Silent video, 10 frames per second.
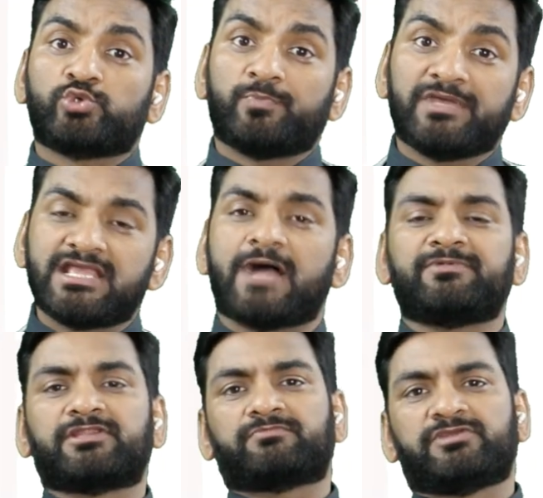जो भी
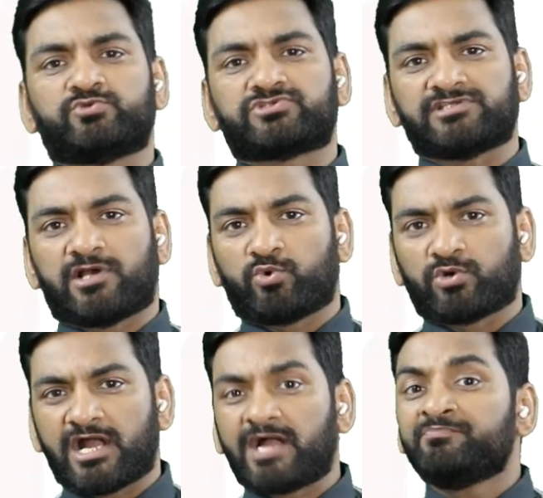आपने इसमें यूज किया
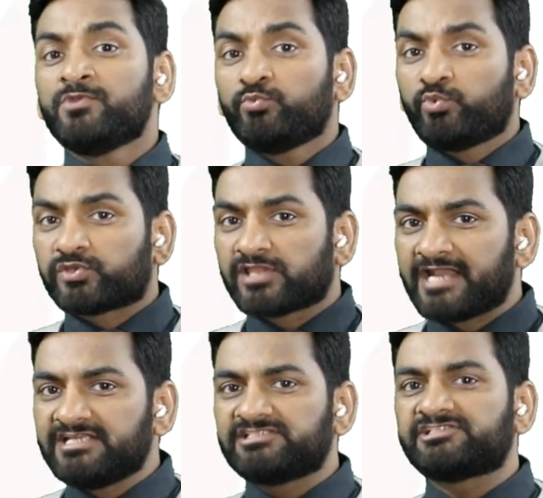होगा वो
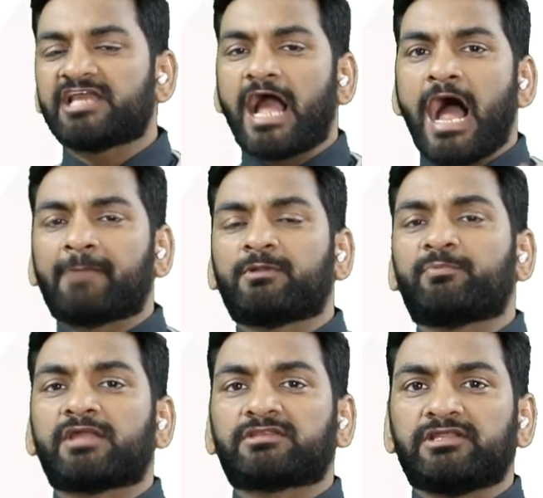सारी चीजें आपके
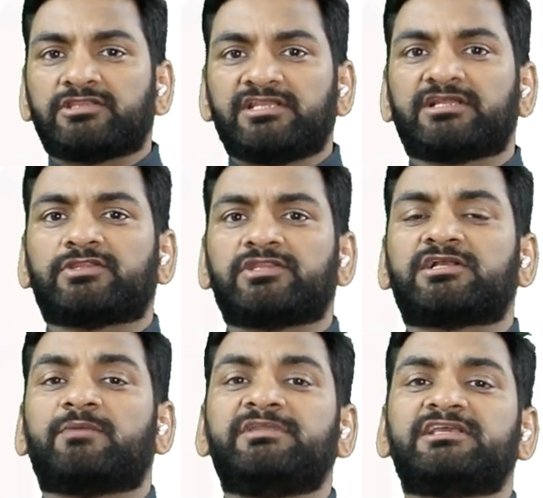पास किसी न किसी
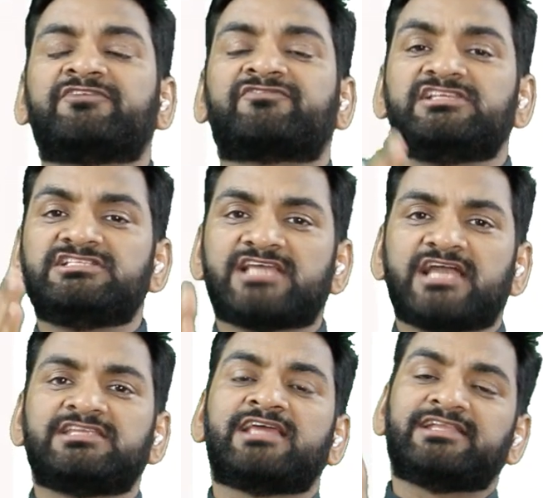कंपनी के
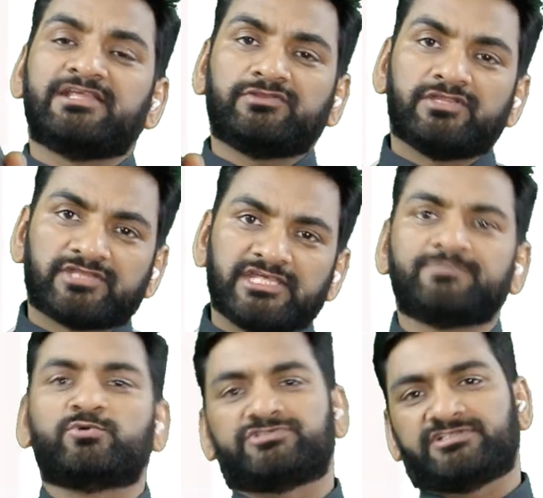फ्रेंचाइजी एजेंसी से ही
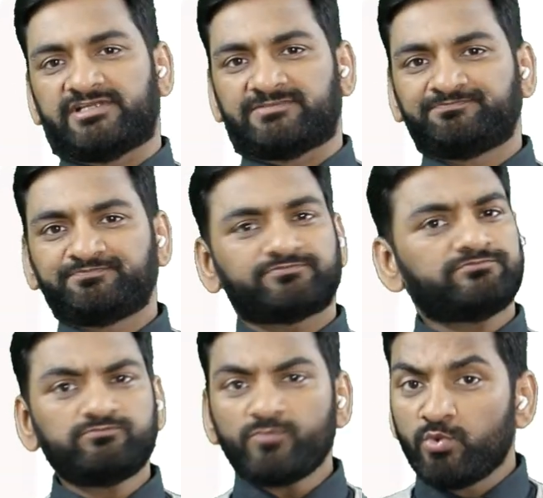पहुंची है
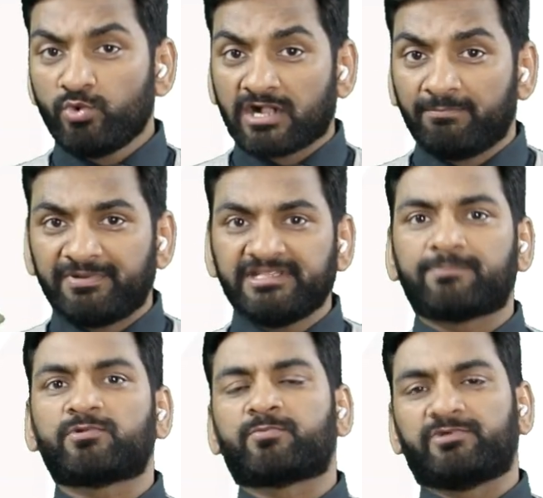वो कंपनी
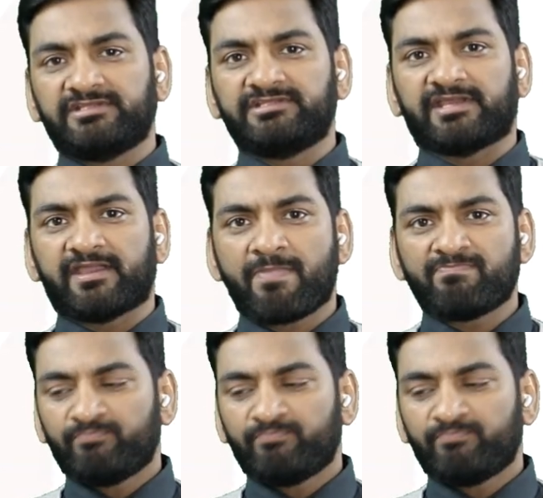आपको आपको नहीं दी है